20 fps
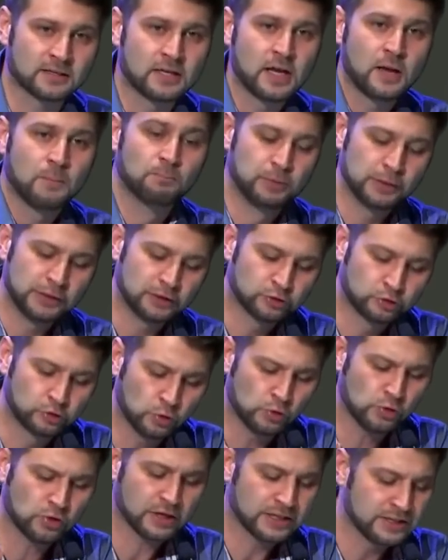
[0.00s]
был
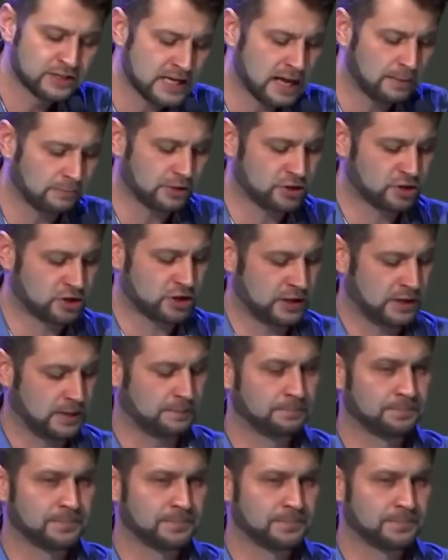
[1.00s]
дух немощи